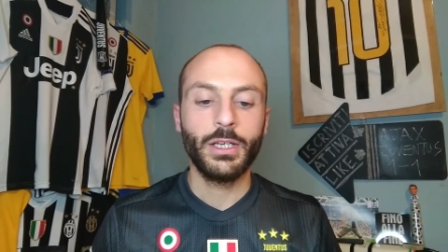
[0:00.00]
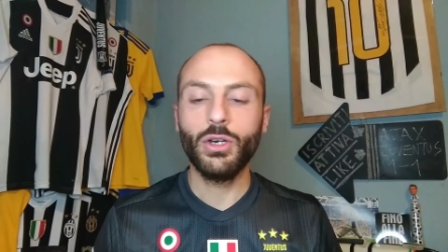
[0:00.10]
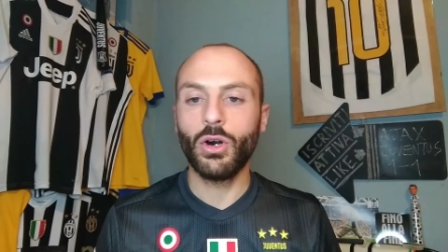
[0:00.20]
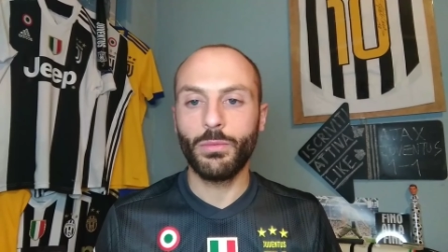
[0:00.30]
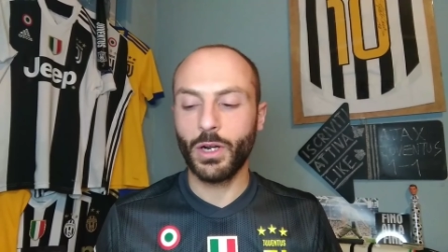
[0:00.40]

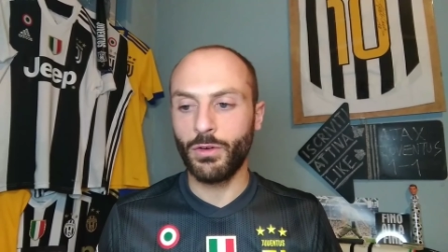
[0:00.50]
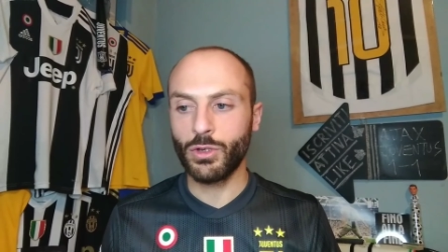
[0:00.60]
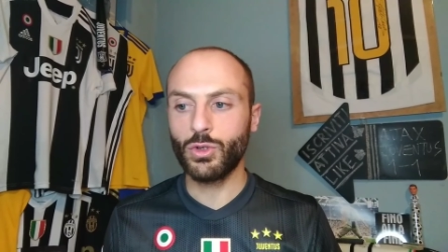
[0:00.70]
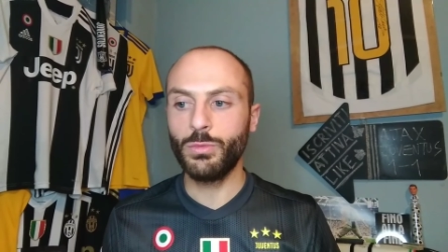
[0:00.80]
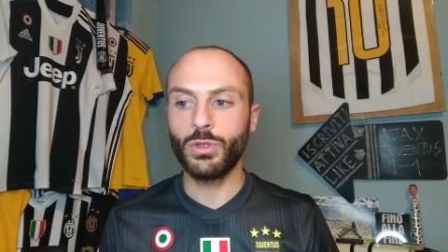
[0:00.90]
Io però
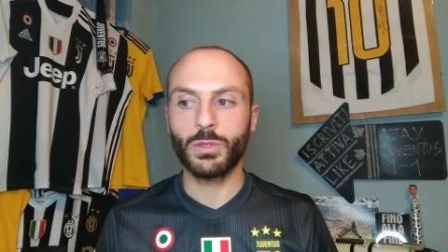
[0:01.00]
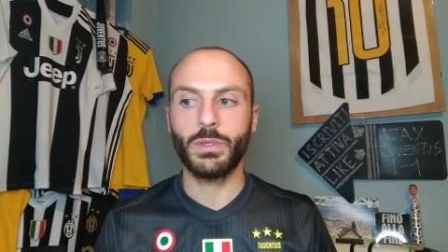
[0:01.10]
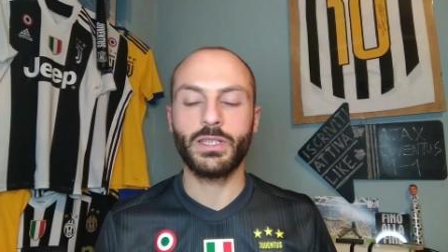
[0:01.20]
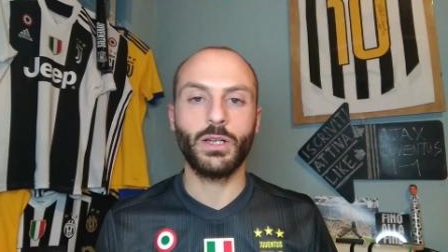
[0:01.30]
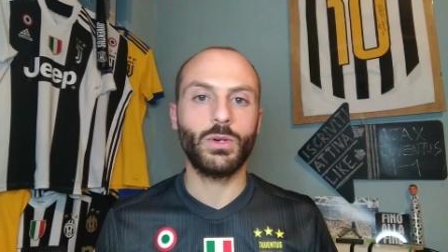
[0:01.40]
voglio subito
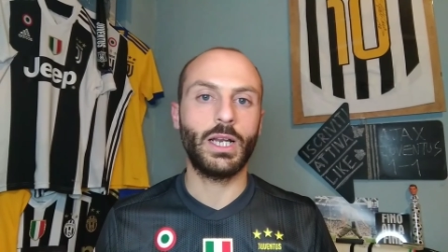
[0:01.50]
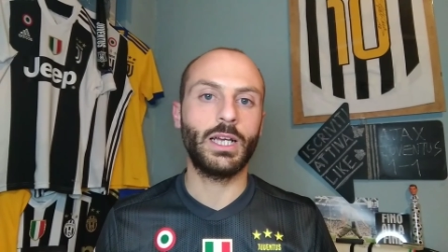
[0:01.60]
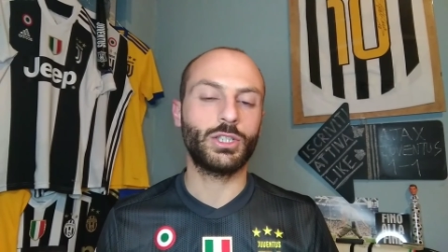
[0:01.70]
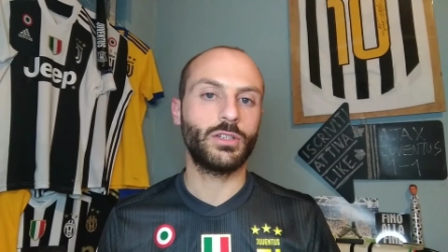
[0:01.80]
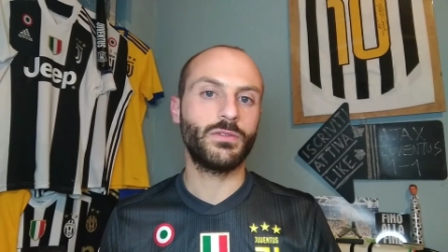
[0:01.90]
spezzare una
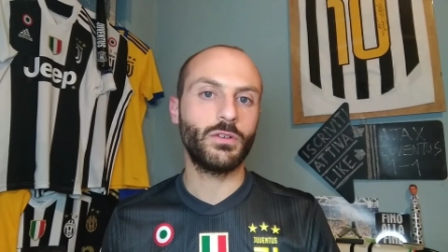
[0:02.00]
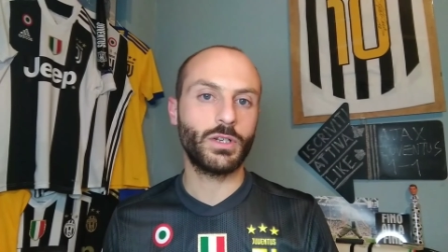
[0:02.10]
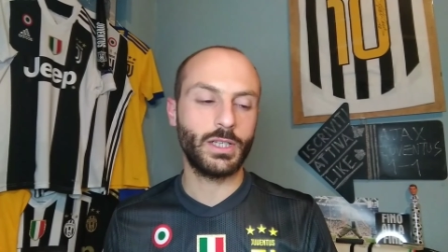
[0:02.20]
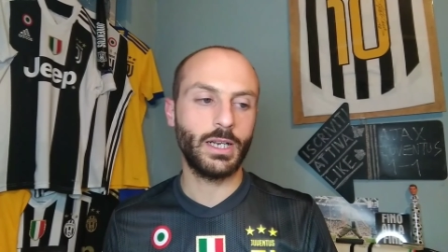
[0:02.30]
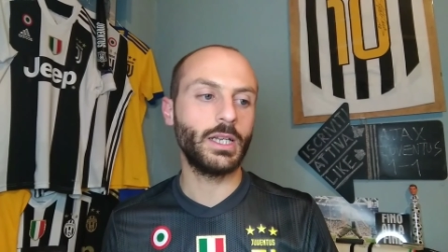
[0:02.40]
lancia in
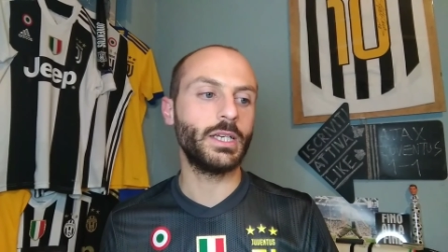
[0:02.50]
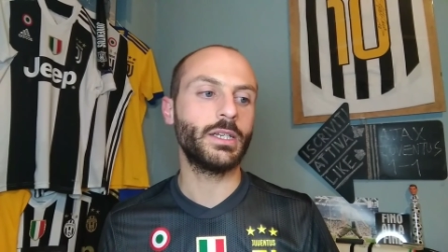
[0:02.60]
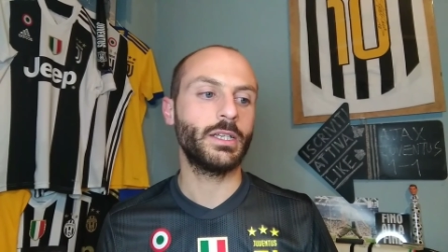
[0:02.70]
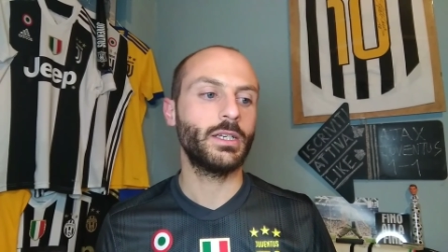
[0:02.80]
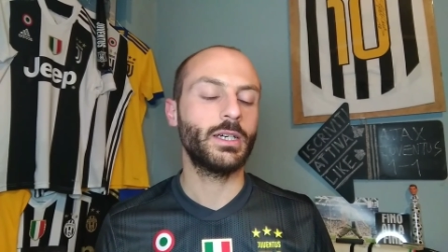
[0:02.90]
favore di
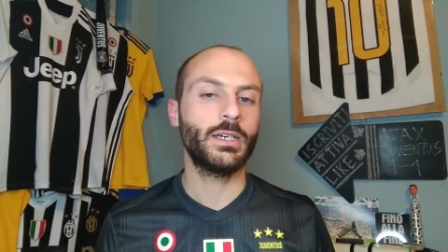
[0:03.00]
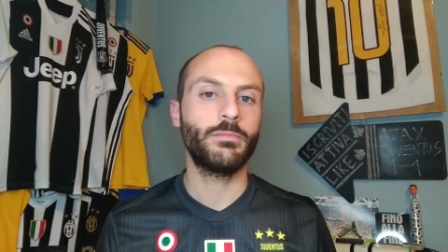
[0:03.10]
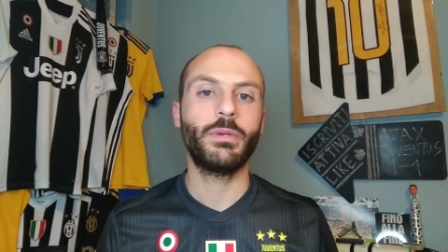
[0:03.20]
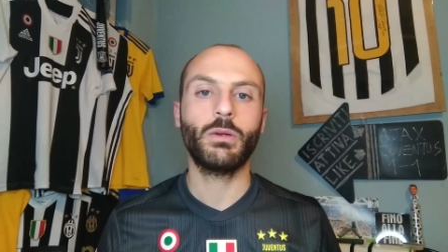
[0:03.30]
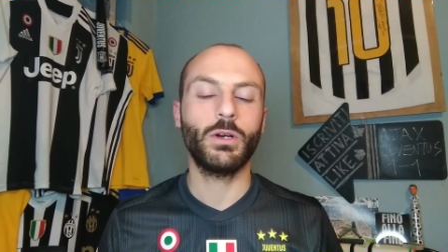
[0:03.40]
Allegri
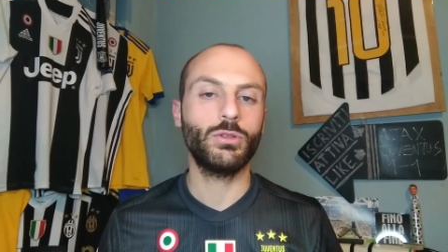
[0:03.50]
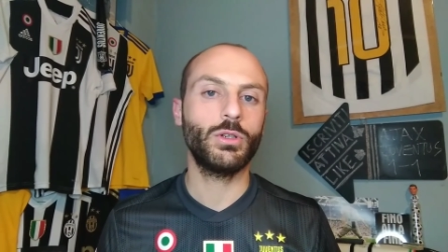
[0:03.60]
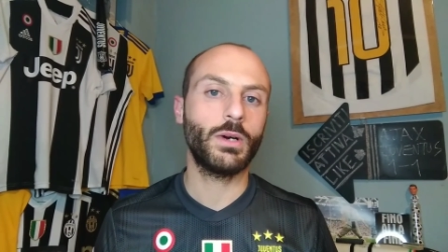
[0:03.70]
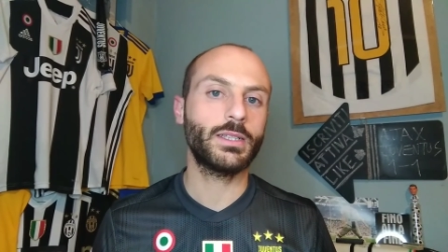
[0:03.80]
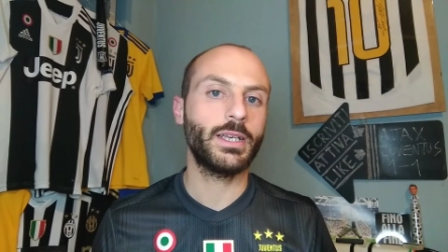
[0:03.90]
eh, per quanto
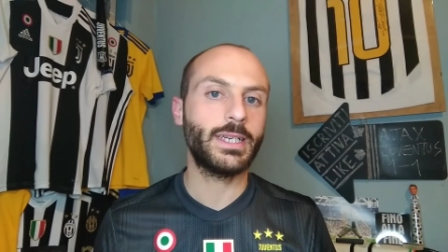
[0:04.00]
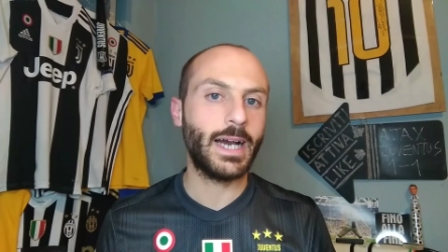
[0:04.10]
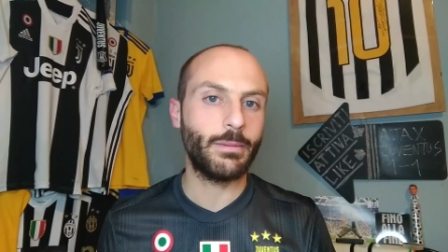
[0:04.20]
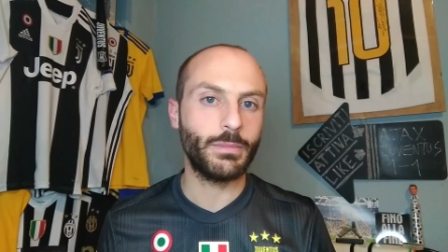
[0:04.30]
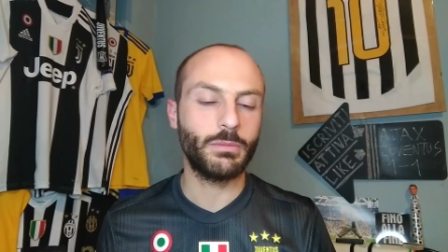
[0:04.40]
riguarda i
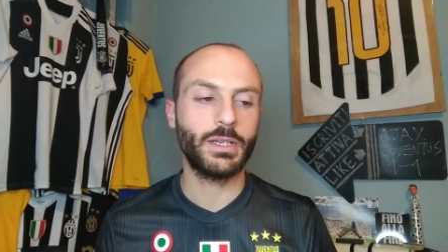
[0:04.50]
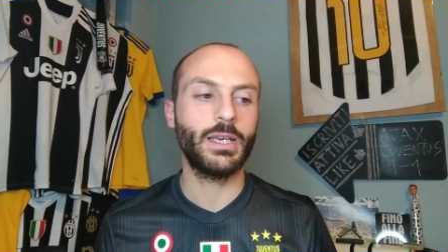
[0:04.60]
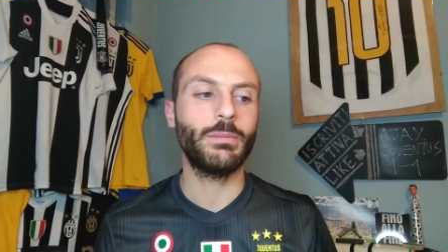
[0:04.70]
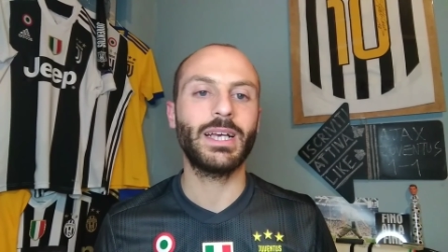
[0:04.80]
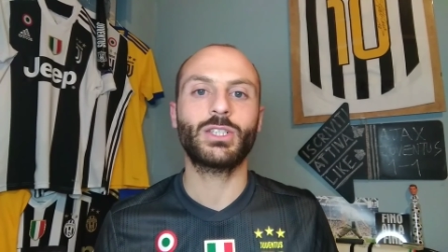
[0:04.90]
cambi,
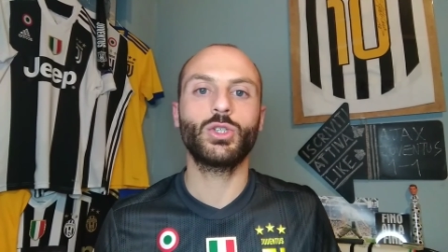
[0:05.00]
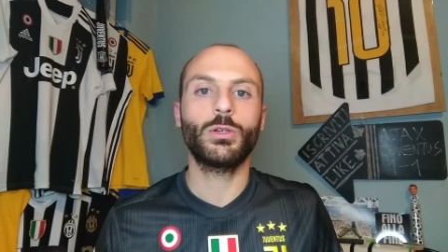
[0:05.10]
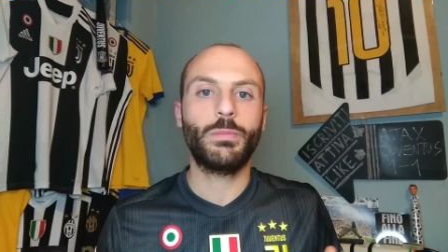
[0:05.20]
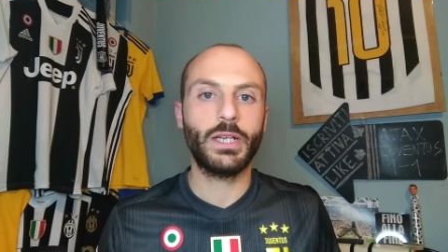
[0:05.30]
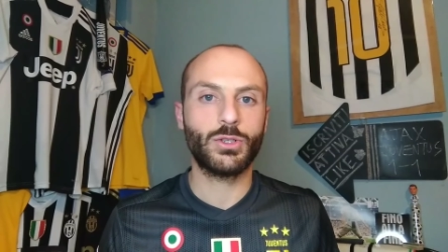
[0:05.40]
perché mi ha
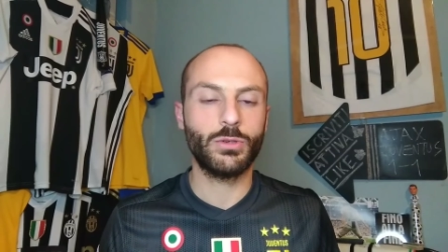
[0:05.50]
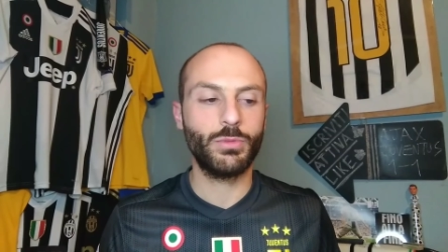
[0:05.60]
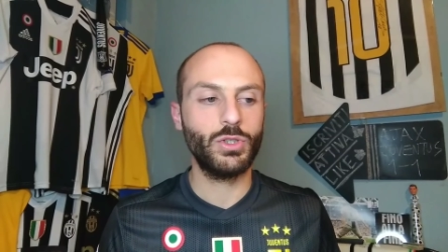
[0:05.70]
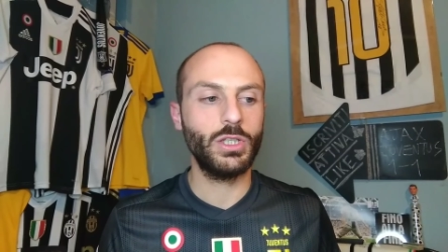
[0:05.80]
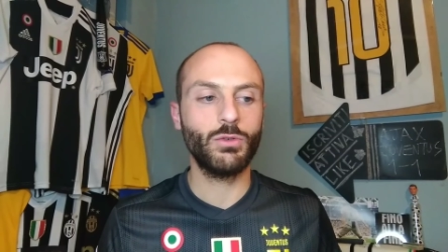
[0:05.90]
sorpreso in
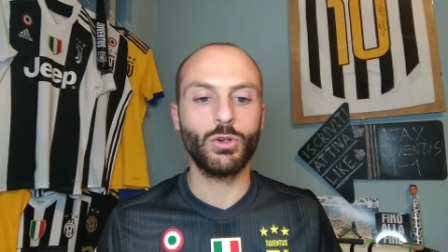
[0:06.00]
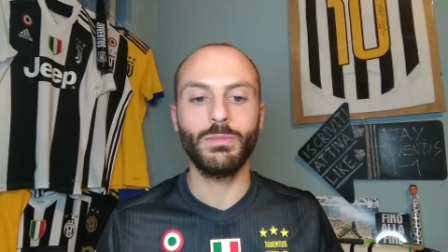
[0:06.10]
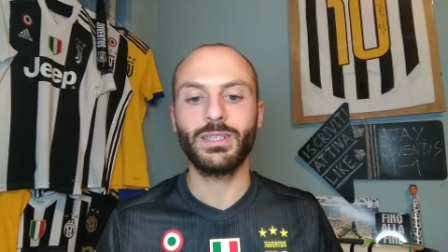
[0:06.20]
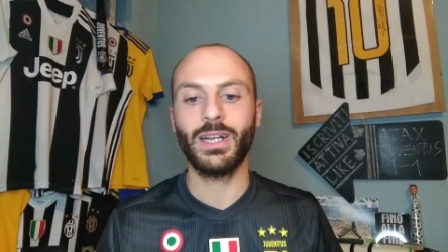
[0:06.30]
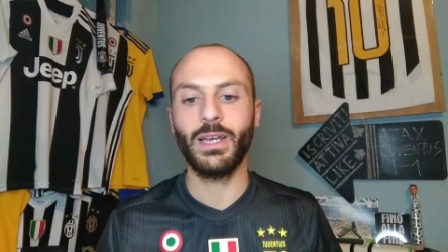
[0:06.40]
positivo, non
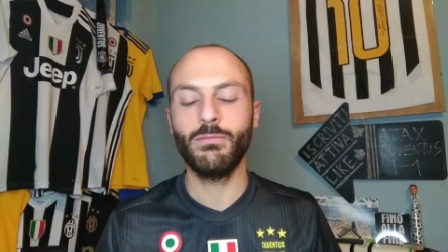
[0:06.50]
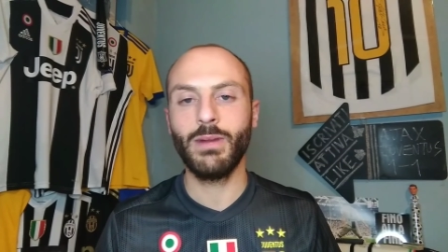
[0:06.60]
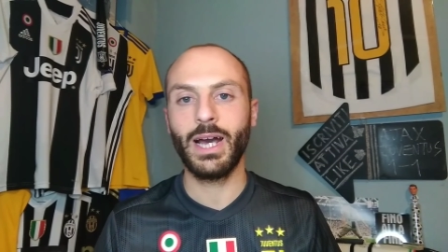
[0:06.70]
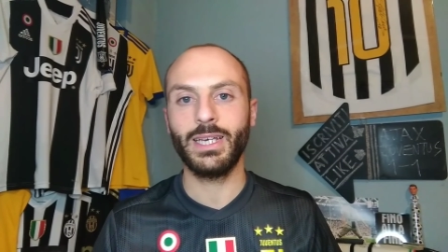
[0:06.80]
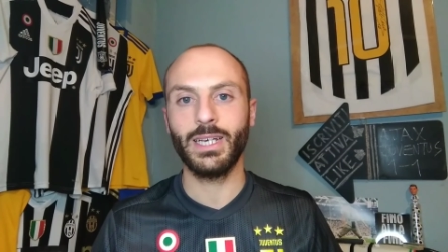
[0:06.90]
mi sarei
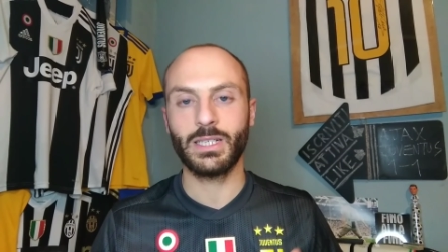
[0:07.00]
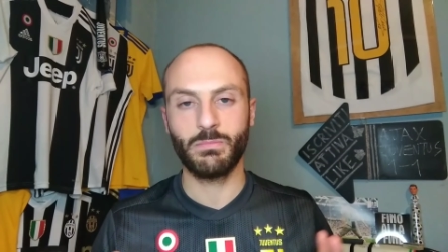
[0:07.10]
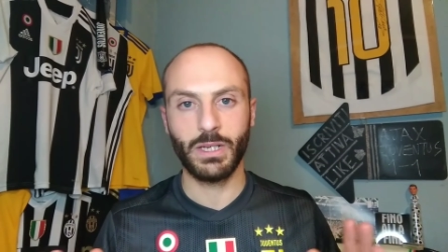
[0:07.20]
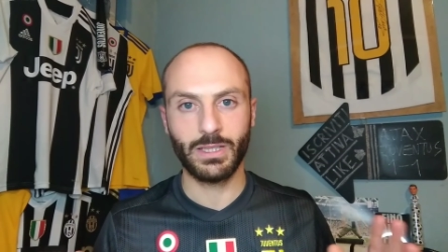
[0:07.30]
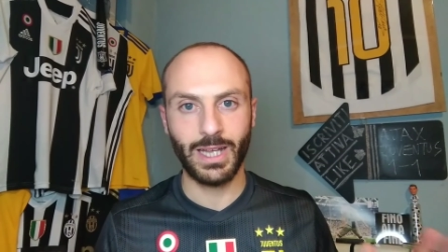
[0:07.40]
mai
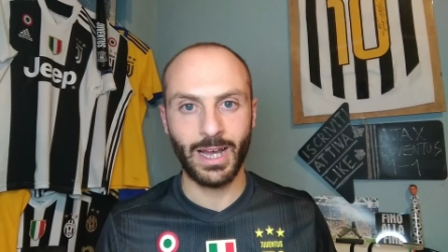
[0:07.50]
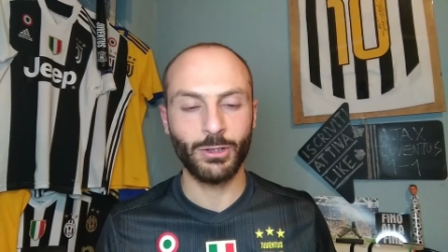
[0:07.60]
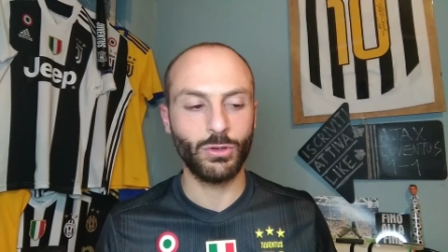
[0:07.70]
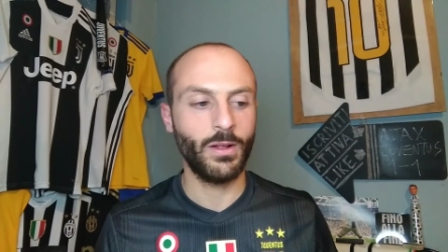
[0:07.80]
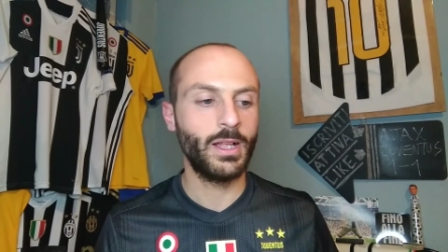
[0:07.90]

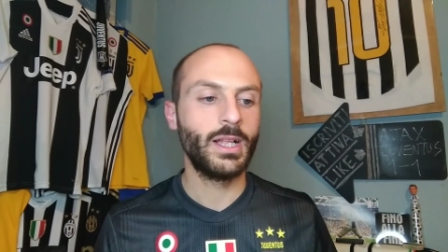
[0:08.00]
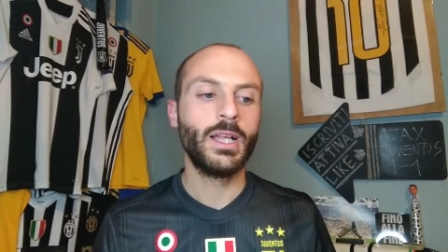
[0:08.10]
aspettato